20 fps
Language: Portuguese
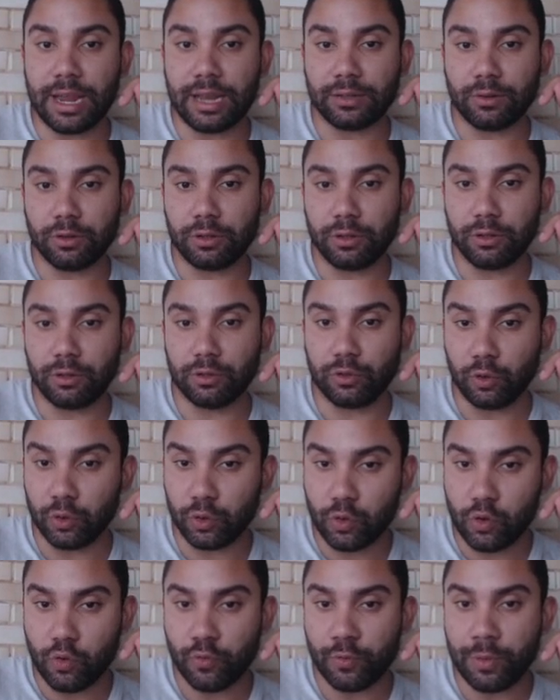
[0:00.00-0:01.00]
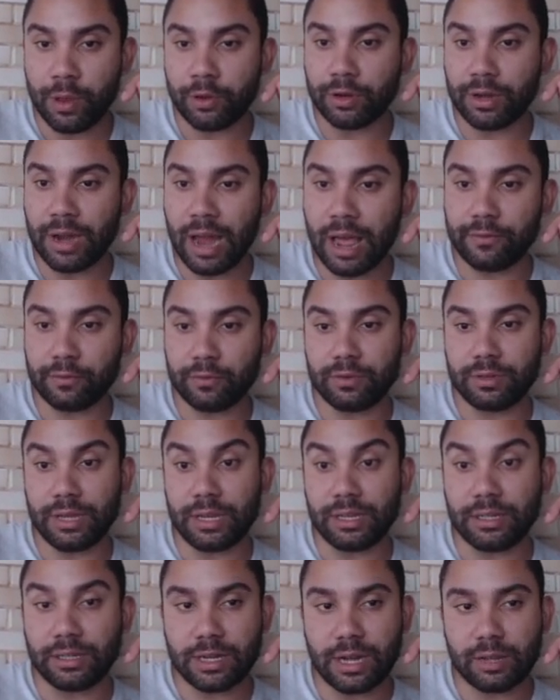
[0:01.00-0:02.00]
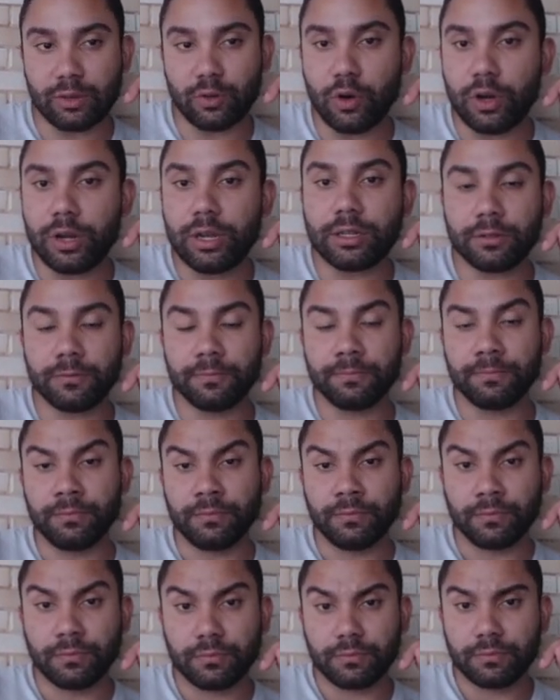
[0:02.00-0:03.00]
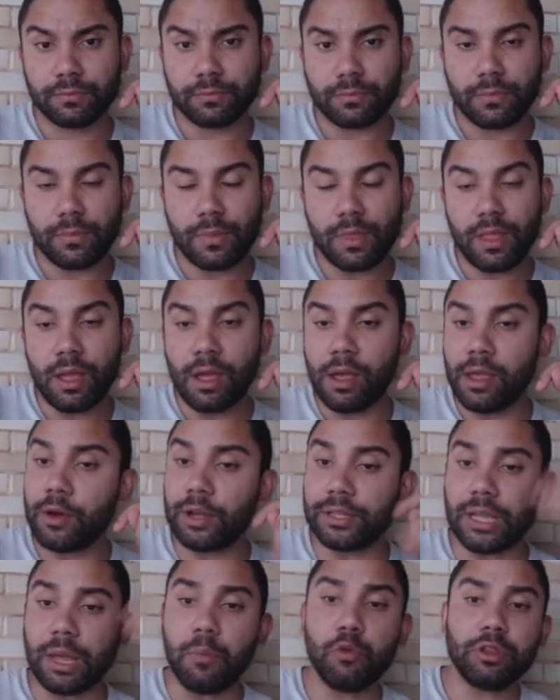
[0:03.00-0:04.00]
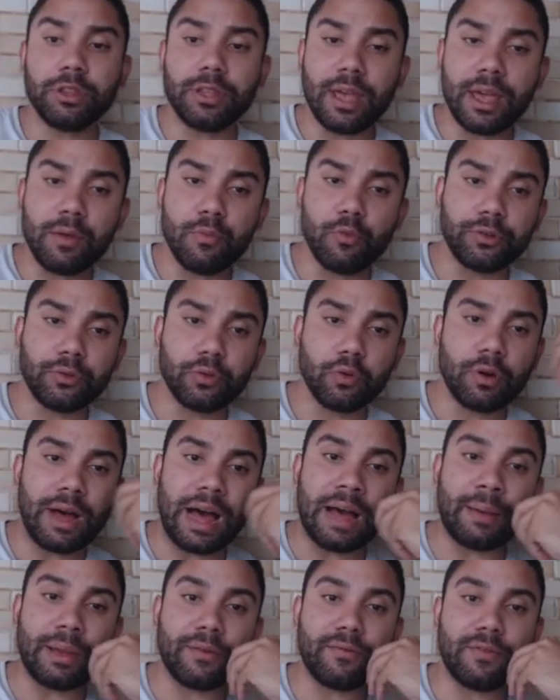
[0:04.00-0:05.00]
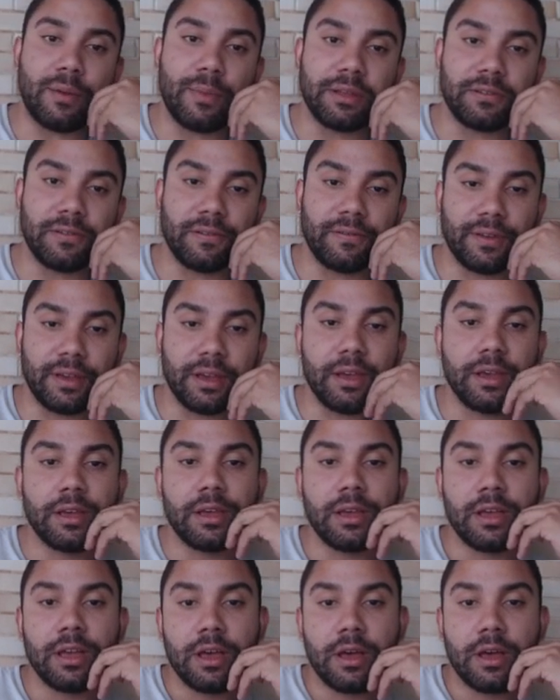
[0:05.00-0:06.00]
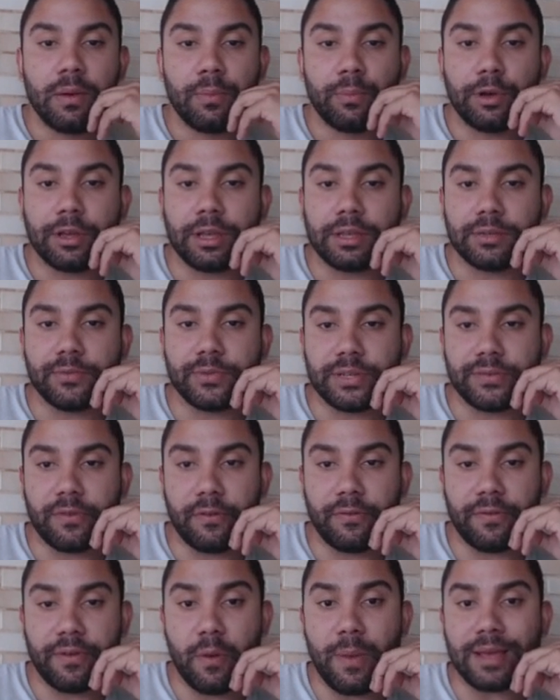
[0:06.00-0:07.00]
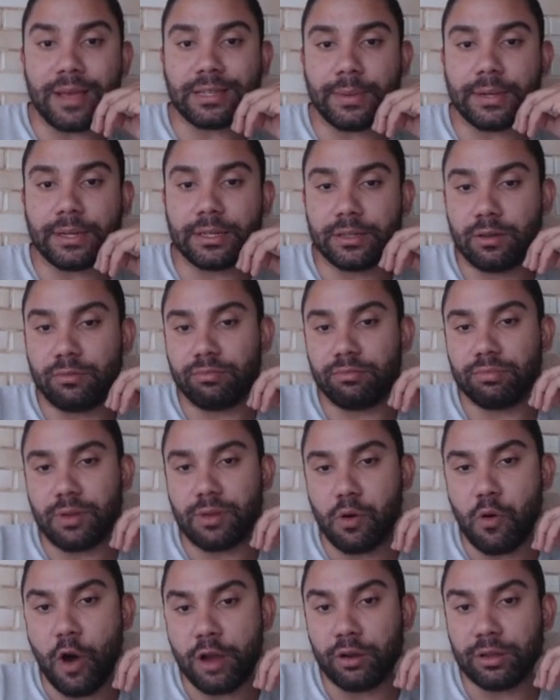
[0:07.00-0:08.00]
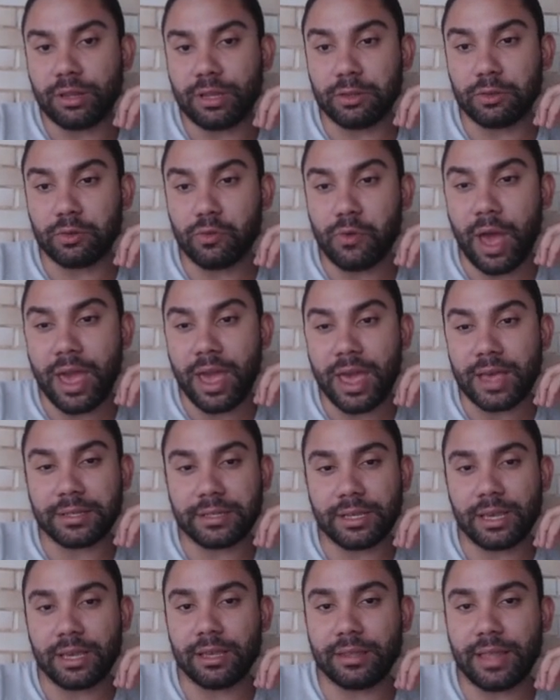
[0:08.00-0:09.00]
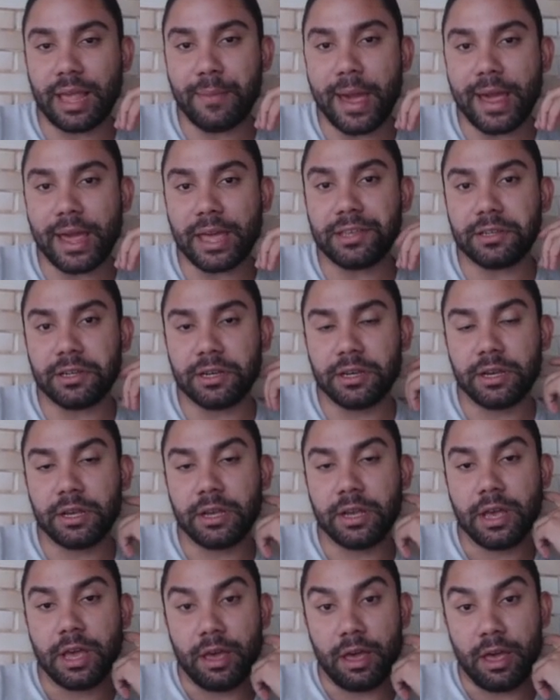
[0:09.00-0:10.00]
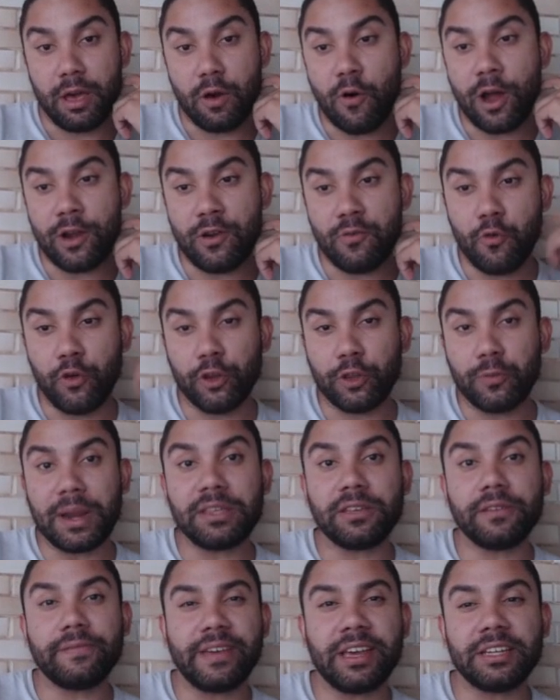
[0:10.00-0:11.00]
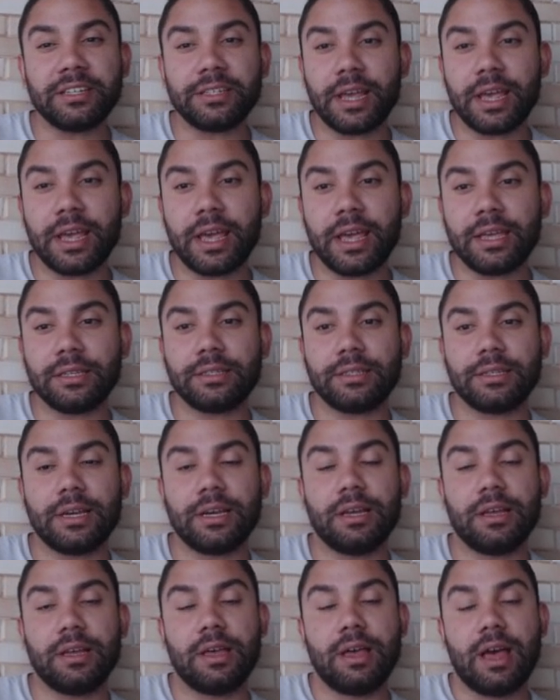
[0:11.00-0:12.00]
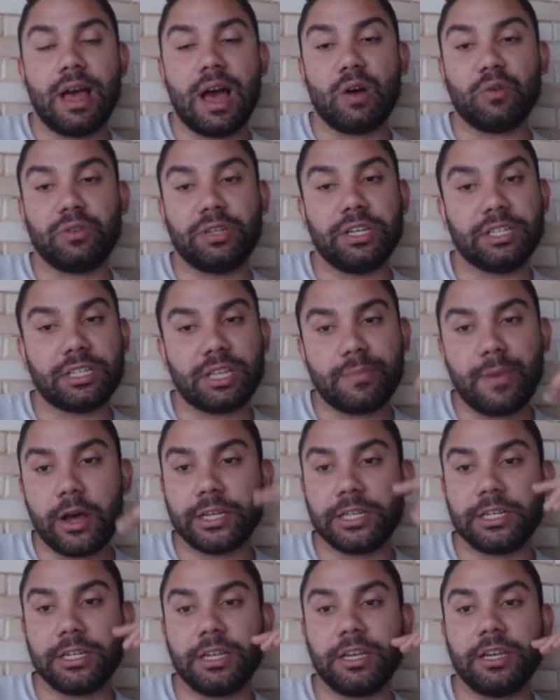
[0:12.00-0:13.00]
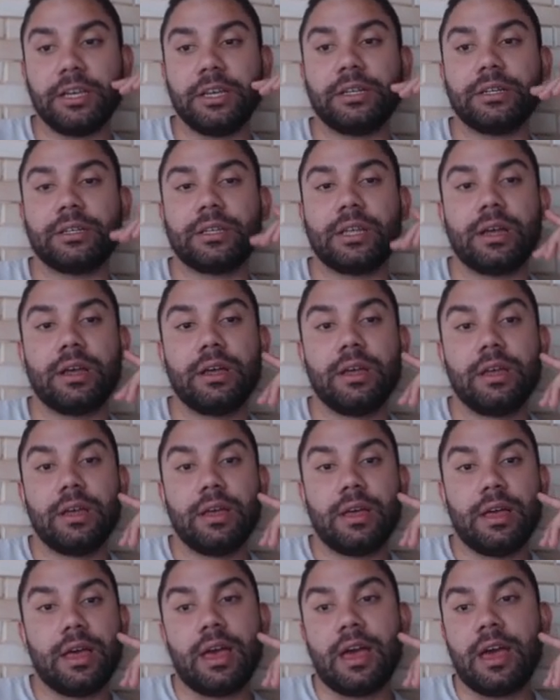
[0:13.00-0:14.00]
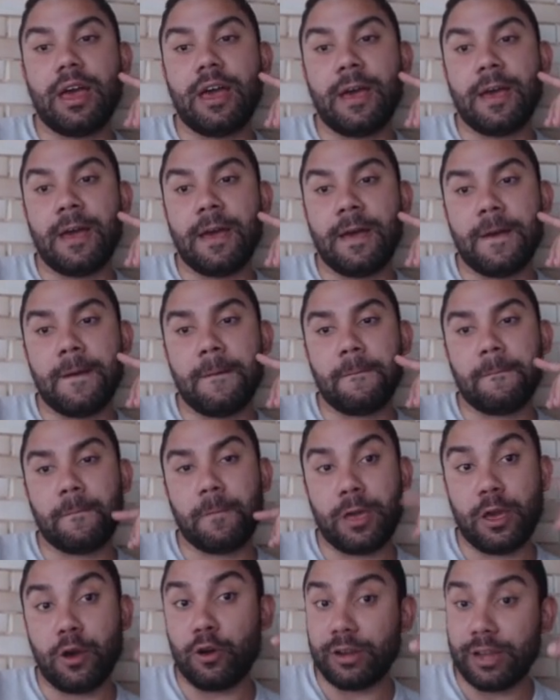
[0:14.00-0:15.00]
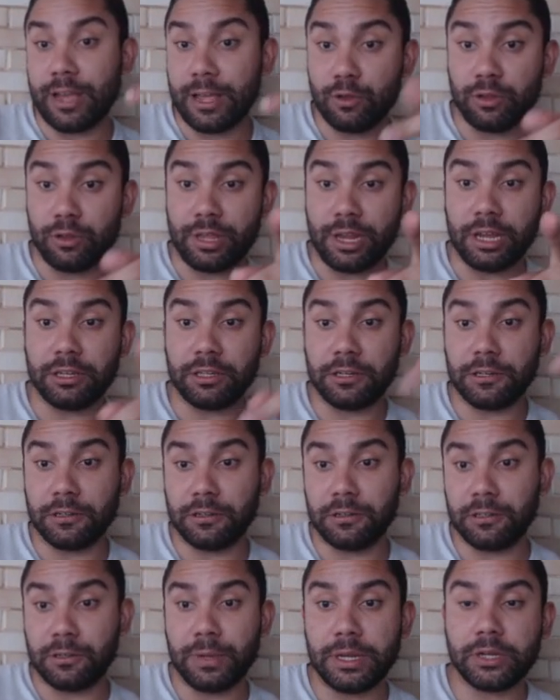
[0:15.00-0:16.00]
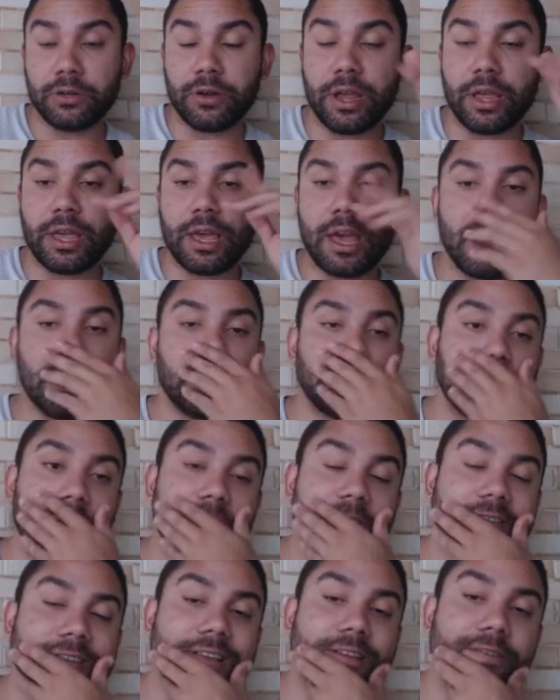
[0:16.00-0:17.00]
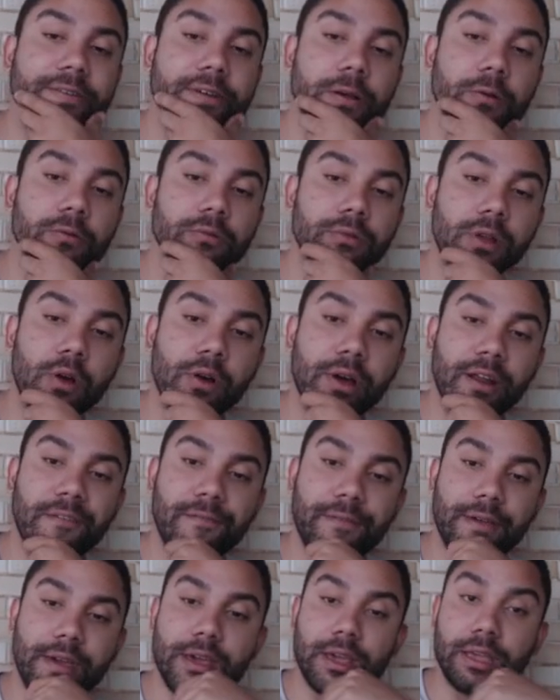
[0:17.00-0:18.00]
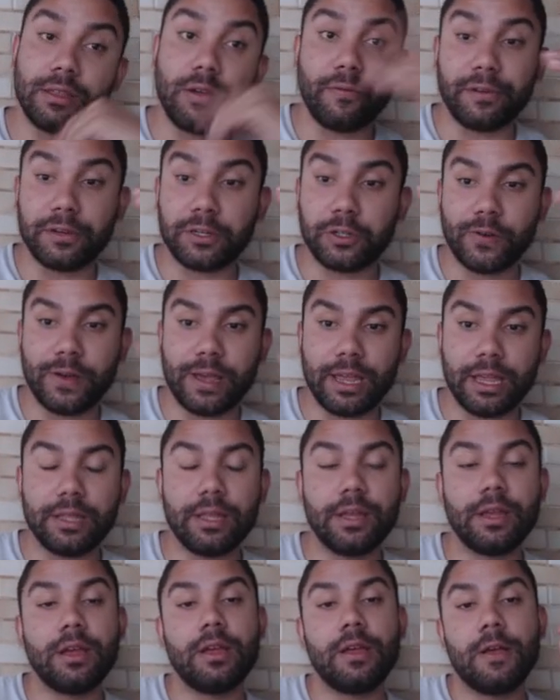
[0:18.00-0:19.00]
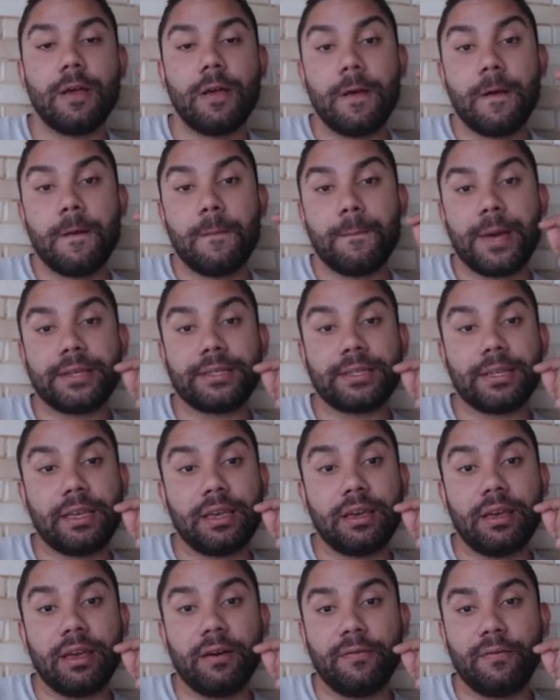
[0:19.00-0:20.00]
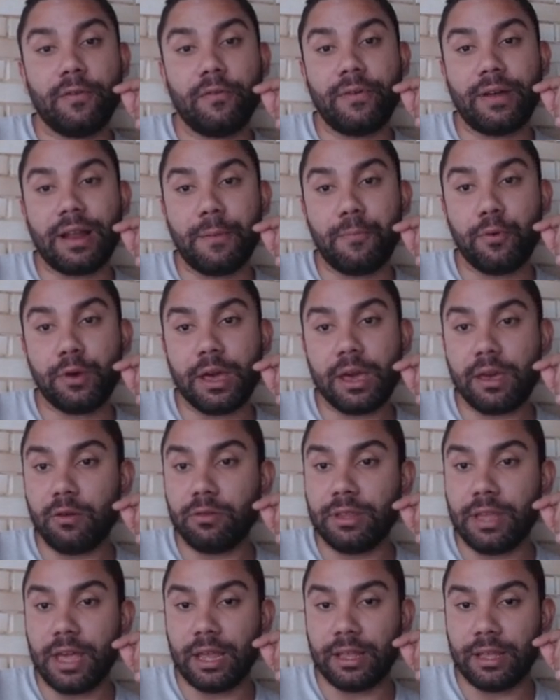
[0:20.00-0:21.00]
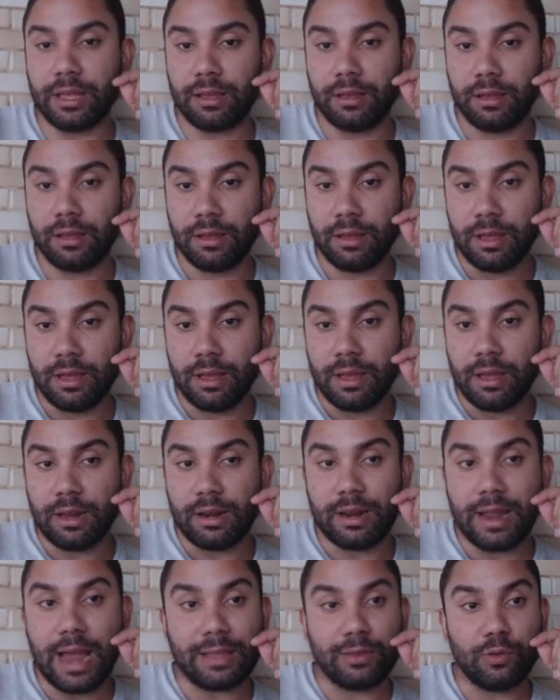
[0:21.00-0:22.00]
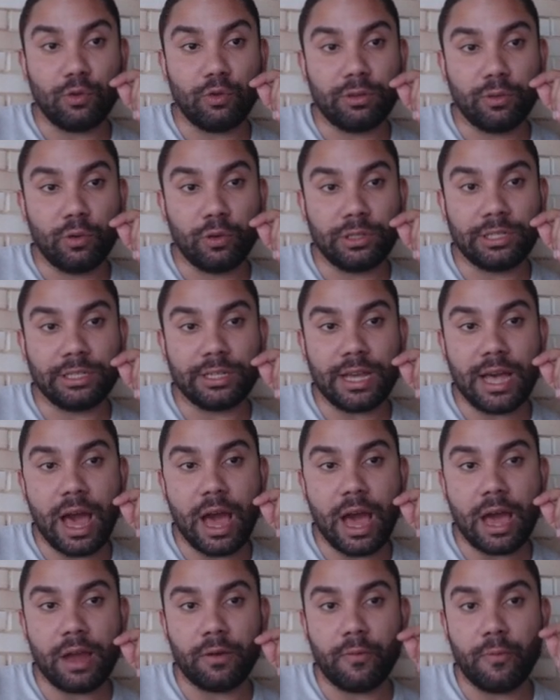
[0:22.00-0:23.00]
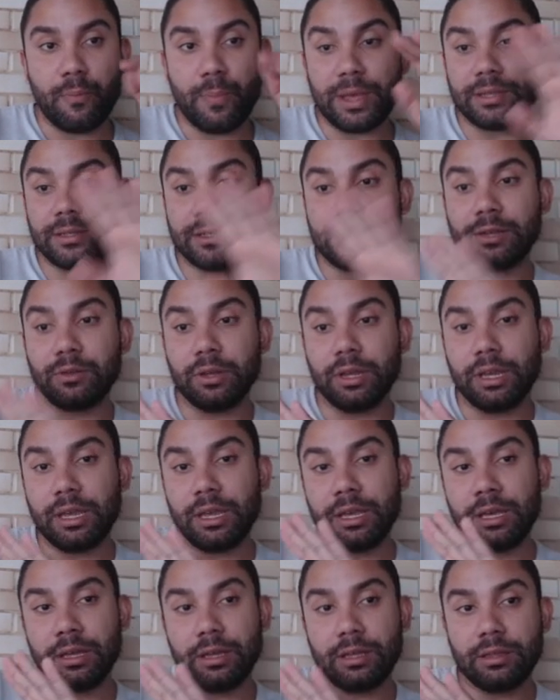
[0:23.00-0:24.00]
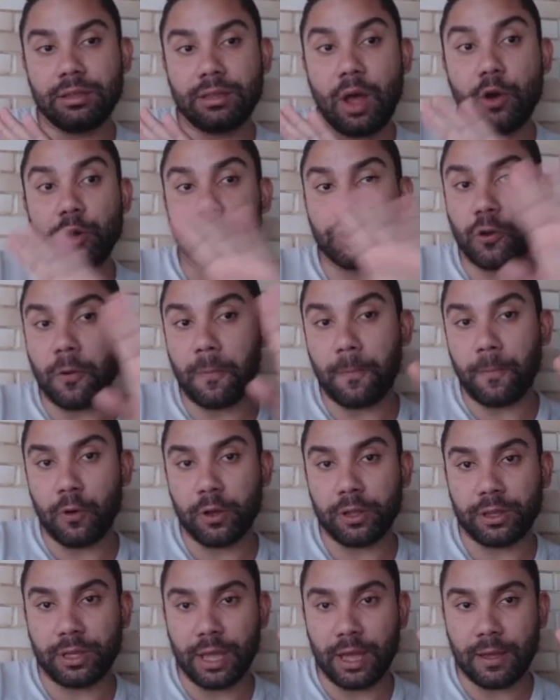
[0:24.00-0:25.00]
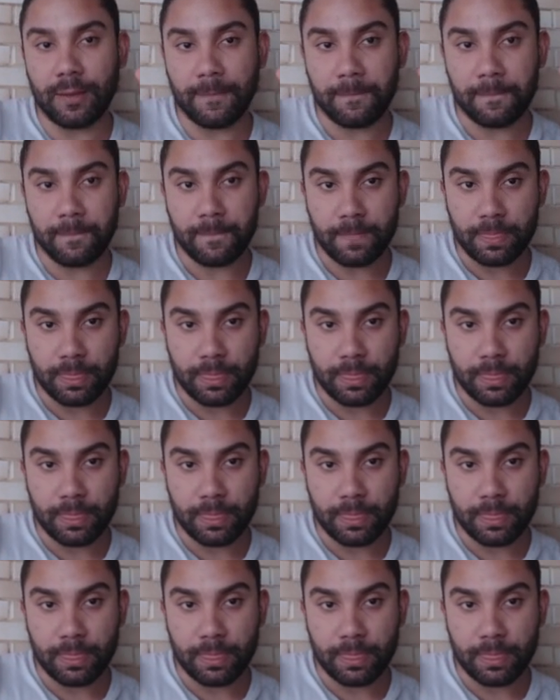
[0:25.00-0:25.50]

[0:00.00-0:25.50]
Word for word: dos candles junto com meus gráficos indicadores. E eu até mudei muito a minha forma de ver, porque se você for ver, eu basicamente não, não olho tanto RSI nem MACD. Eu olho muito para divergência, altista, baixista, é, que eu olhei no trade de Bitcoin Cash, inclusive, que eu não gravei, que não fechou ainda. Mas aqui eu vou falar porque que eu dei, né? Lá no, no diário, pensando que não estopou, tá?